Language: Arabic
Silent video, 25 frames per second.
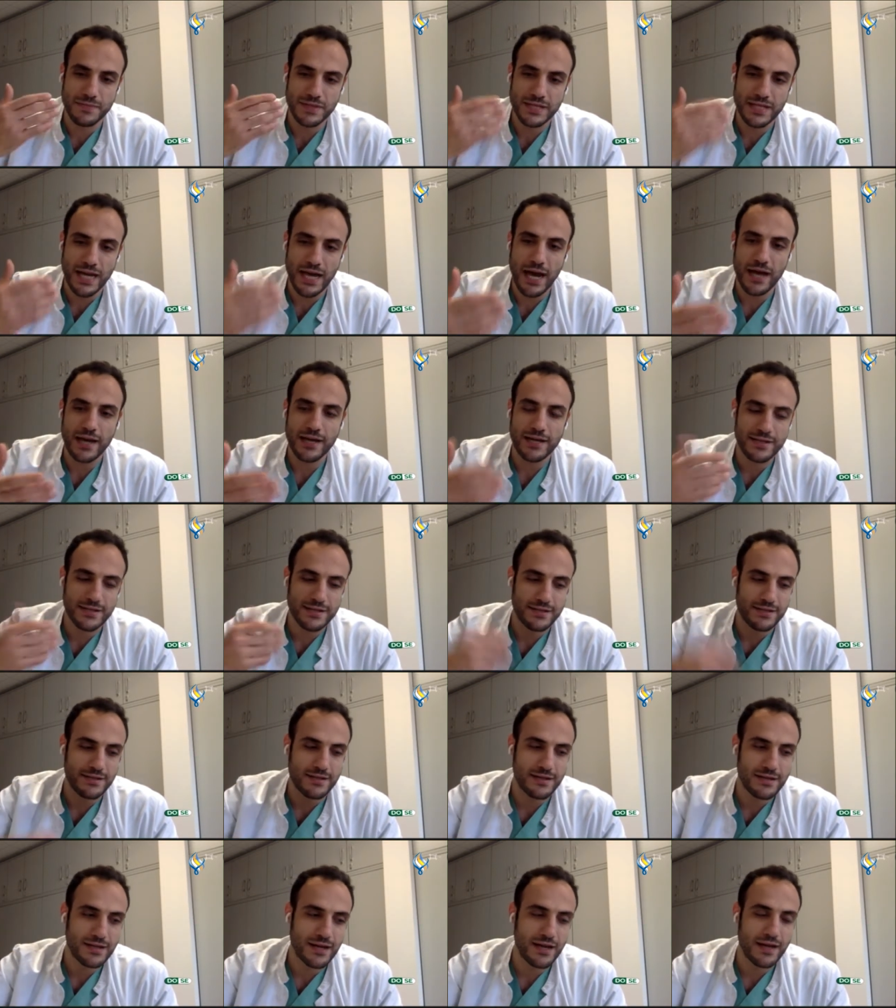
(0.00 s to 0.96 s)
بداية
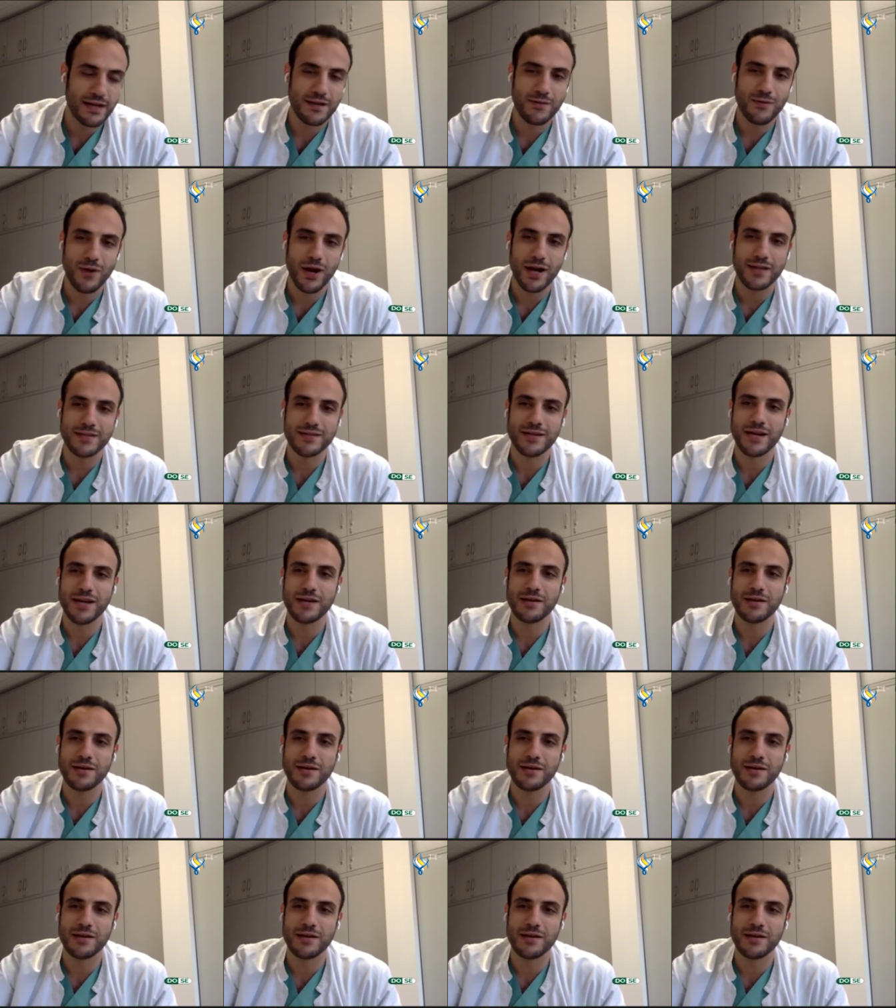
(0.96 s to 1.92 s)
كان الواحد
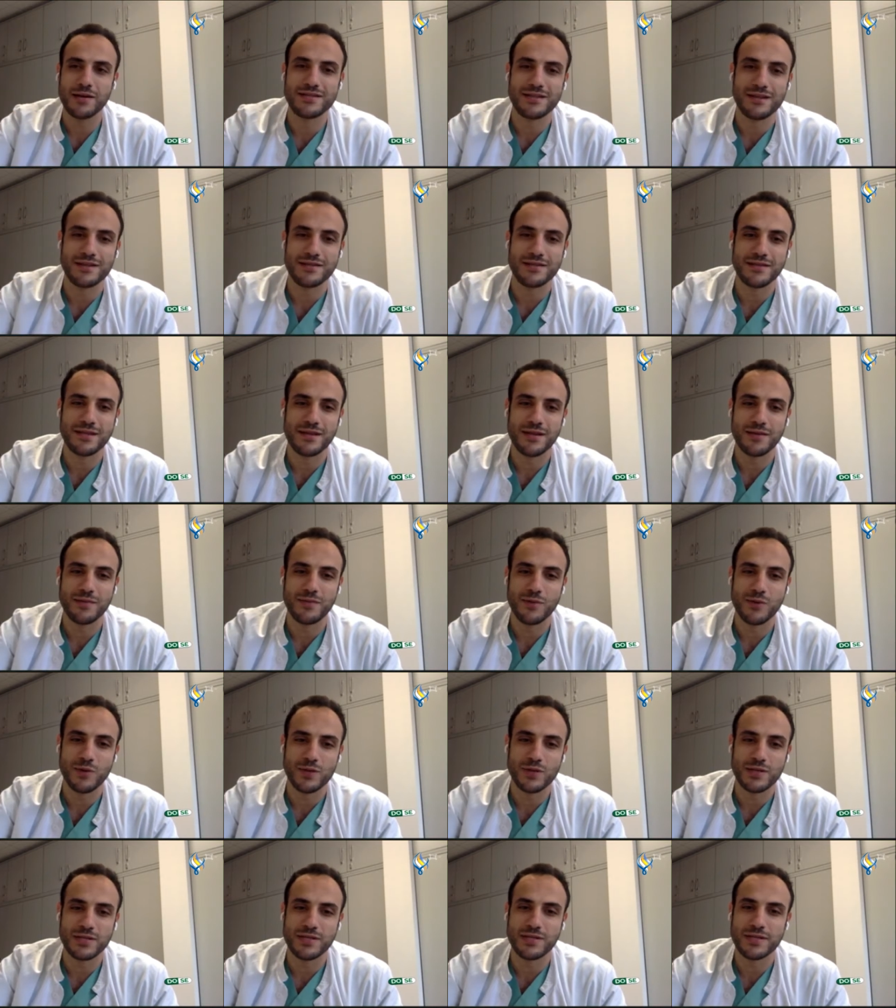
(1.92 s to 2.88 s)
دائما يستأصل
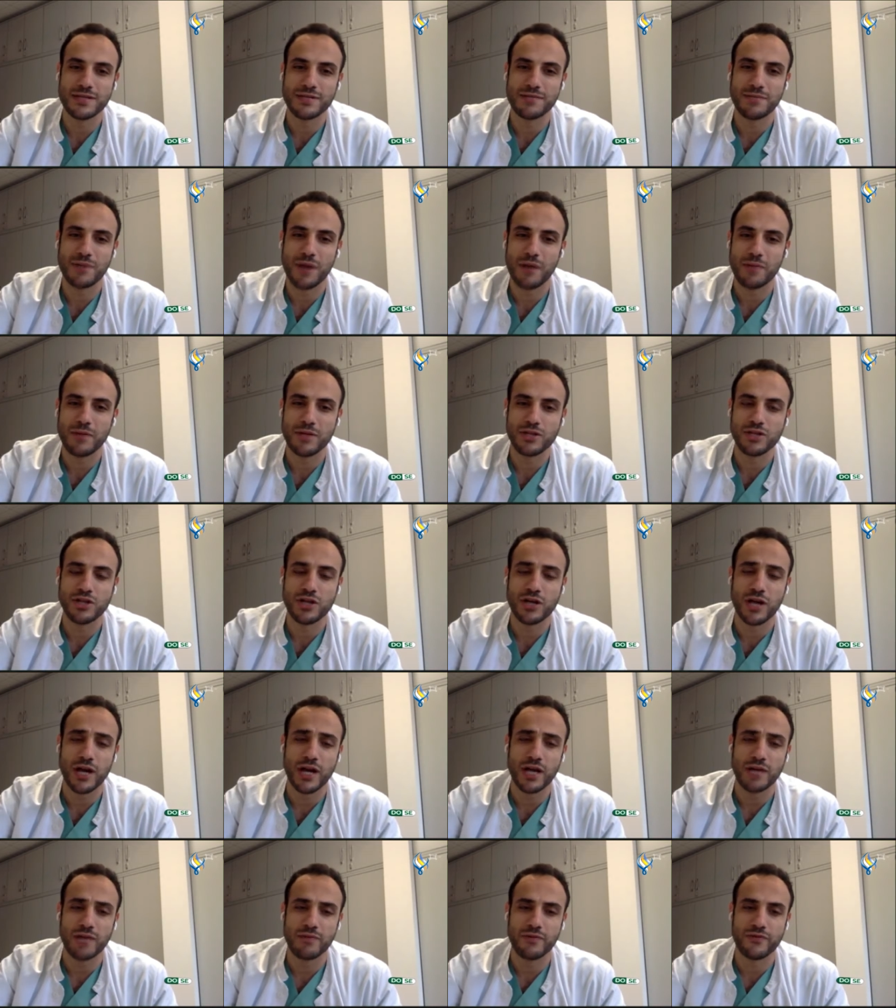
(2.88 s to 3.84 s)
البروستيت بعمل
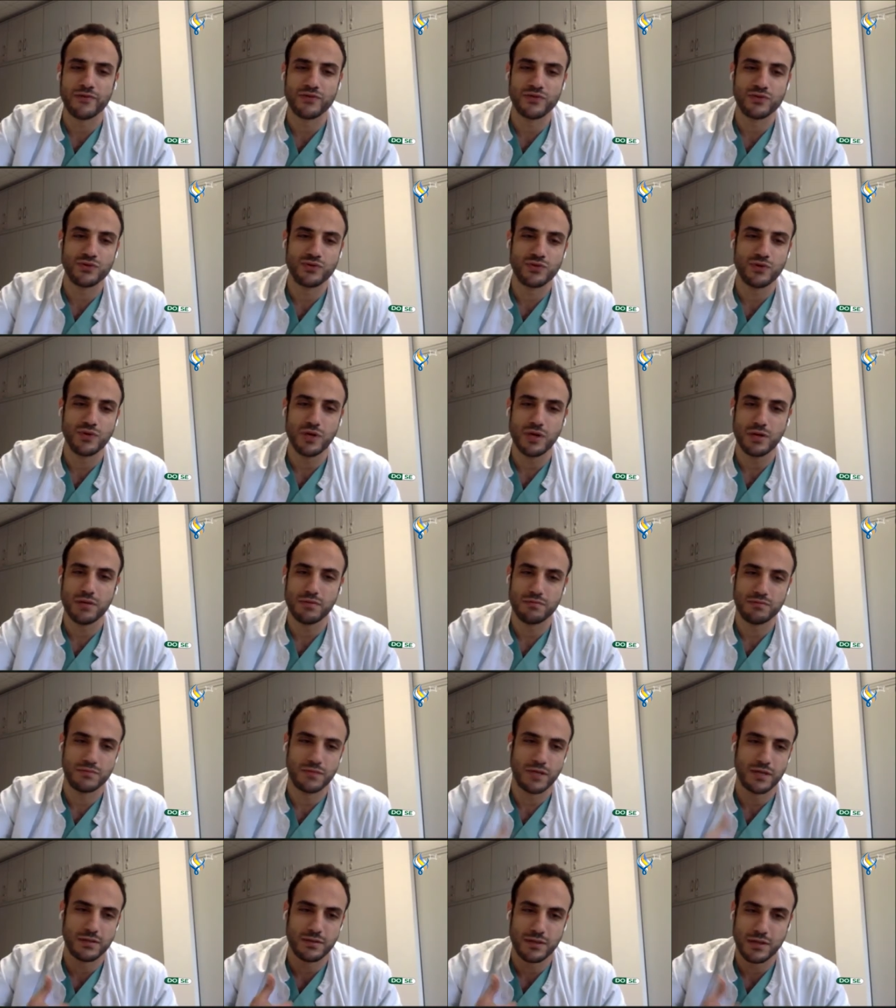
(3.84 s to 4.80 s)
جراحي مفتوح
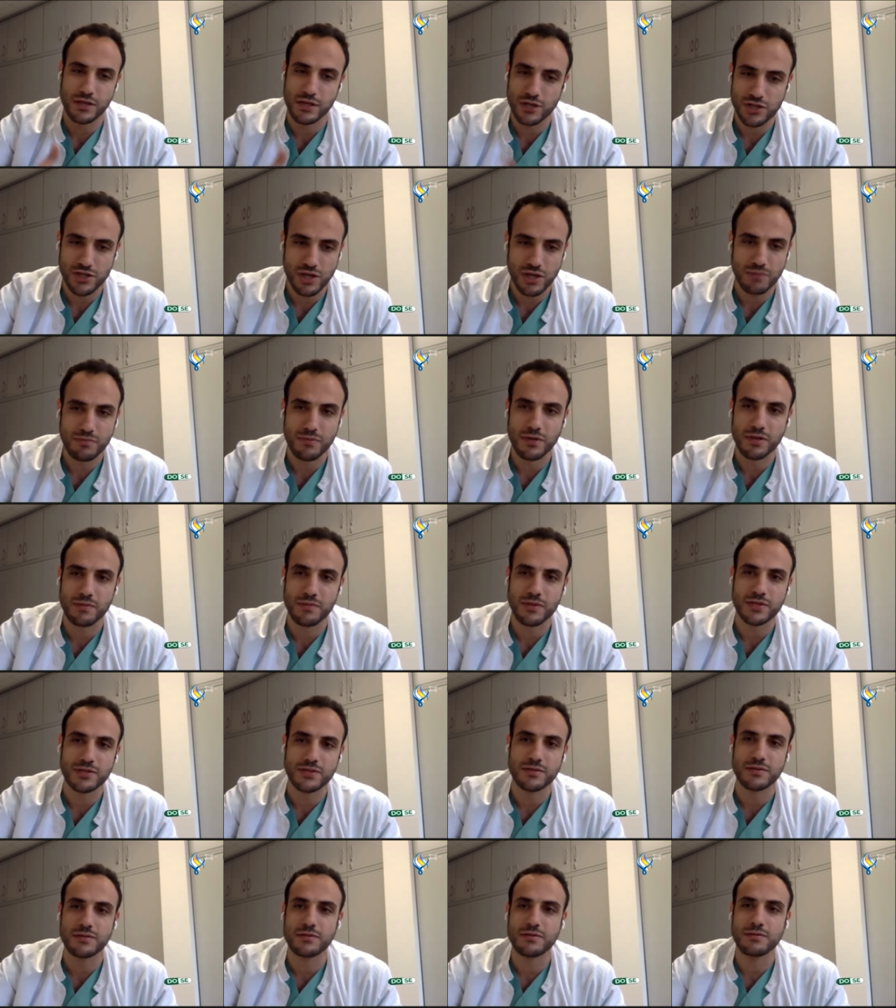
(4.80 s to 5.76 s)
عن طريق شق
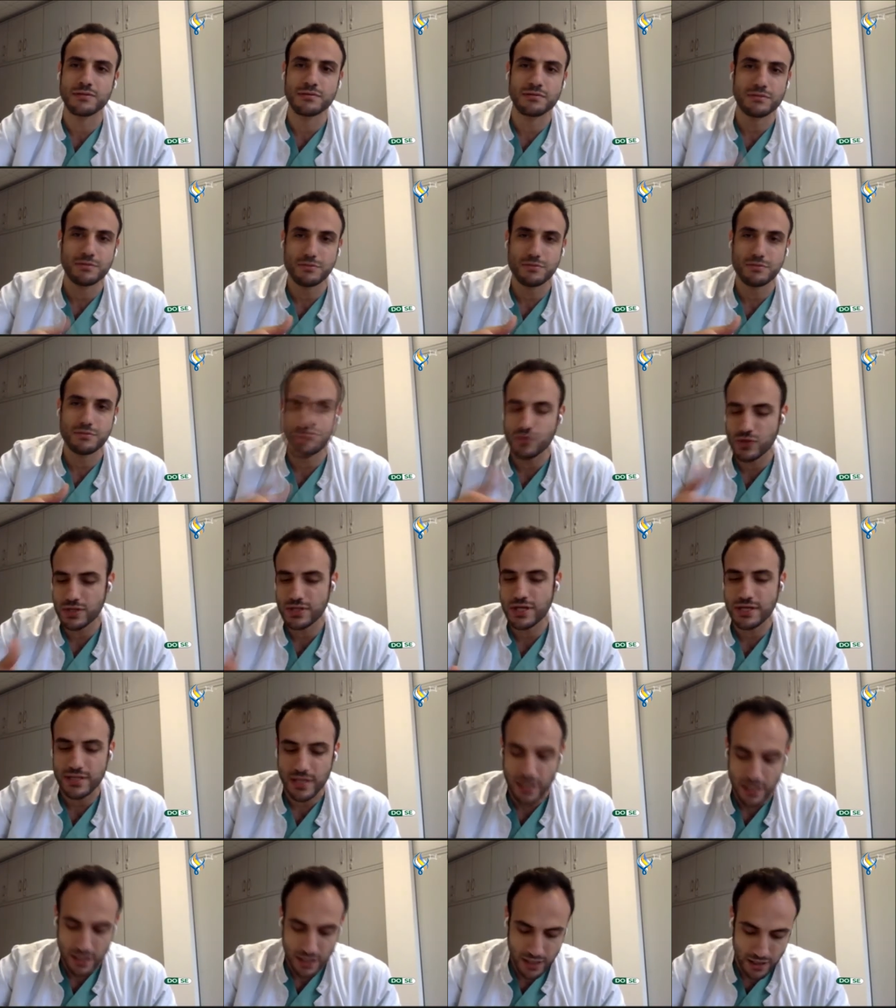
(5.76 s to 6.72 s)
البطن
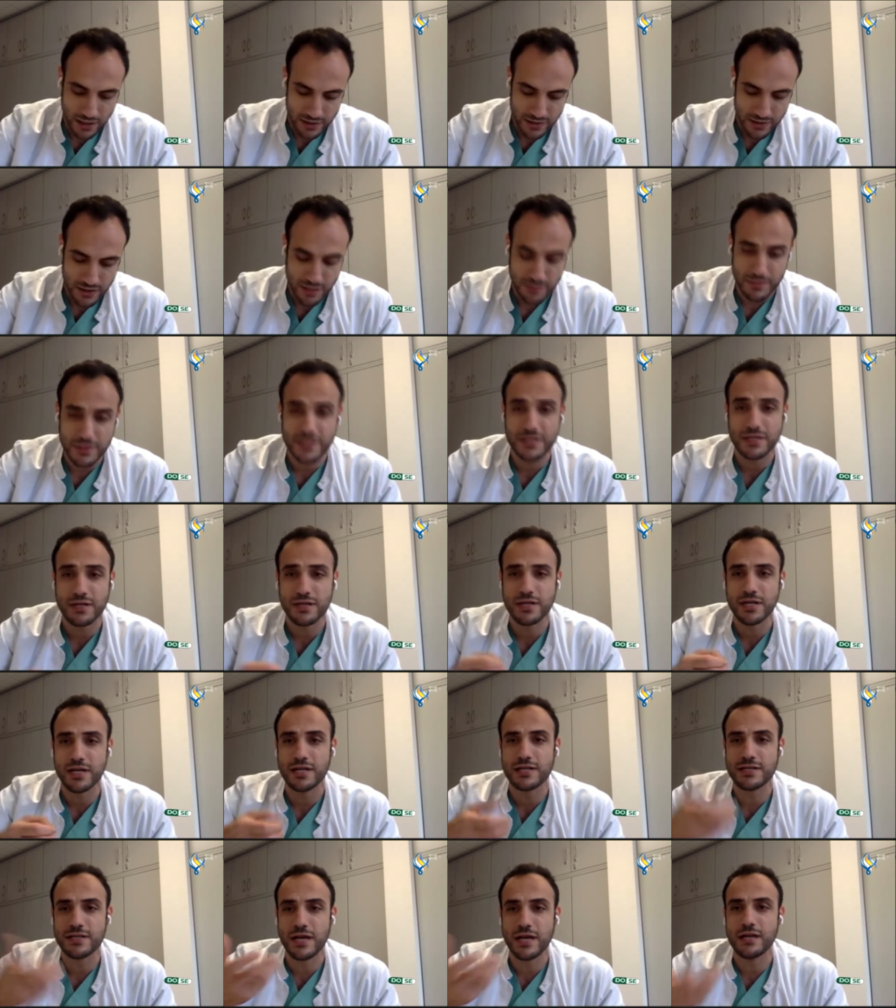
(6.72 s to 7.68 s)
يستأصل الأعضاء
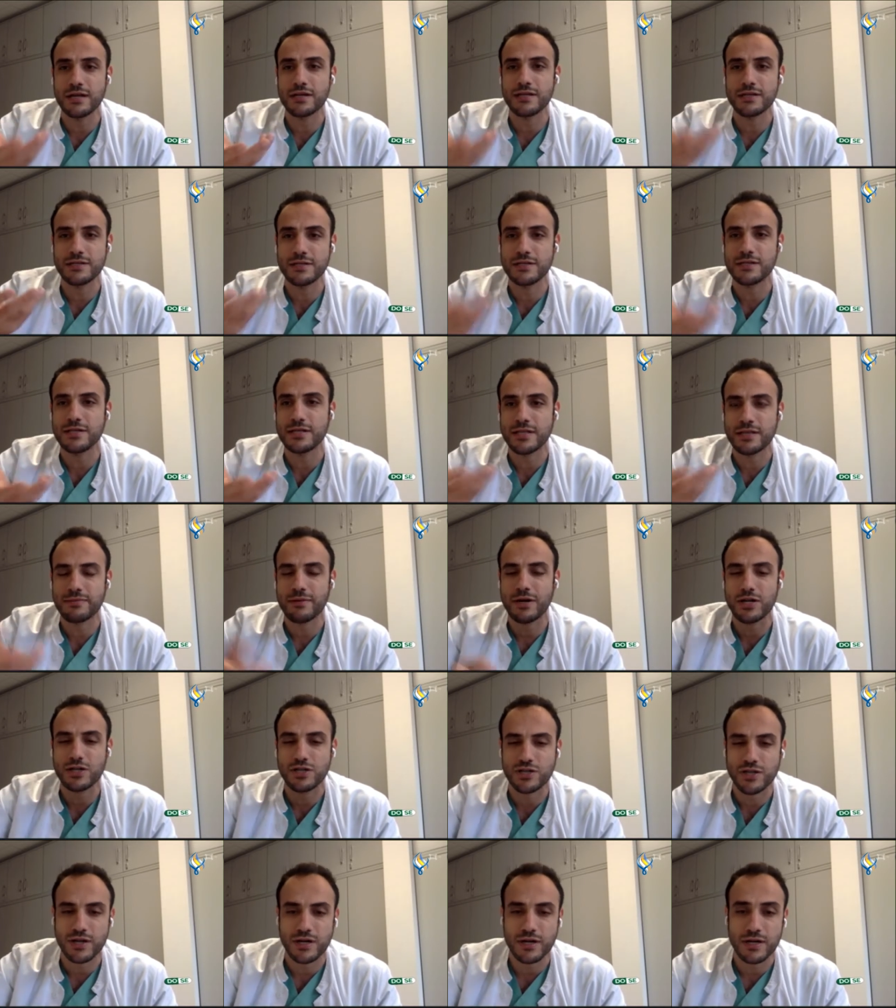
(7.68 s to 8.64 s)
بالطريقة التقليدية
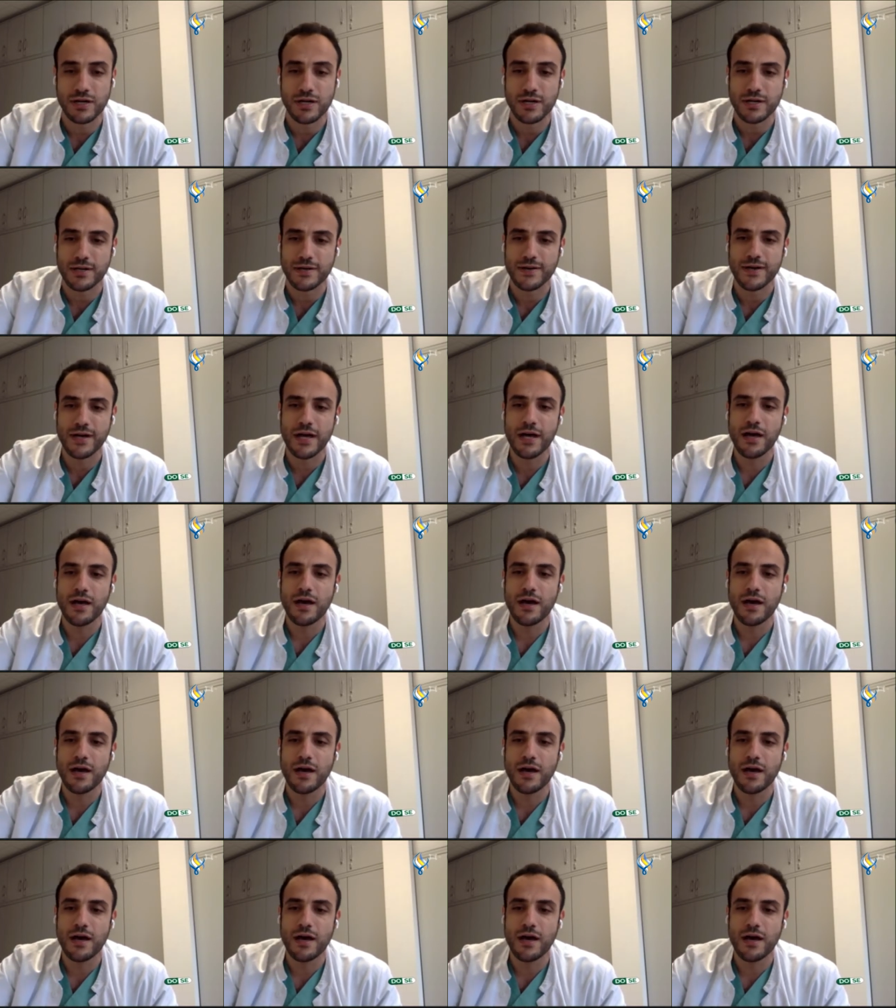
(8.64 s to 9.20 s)
تبع الجراحة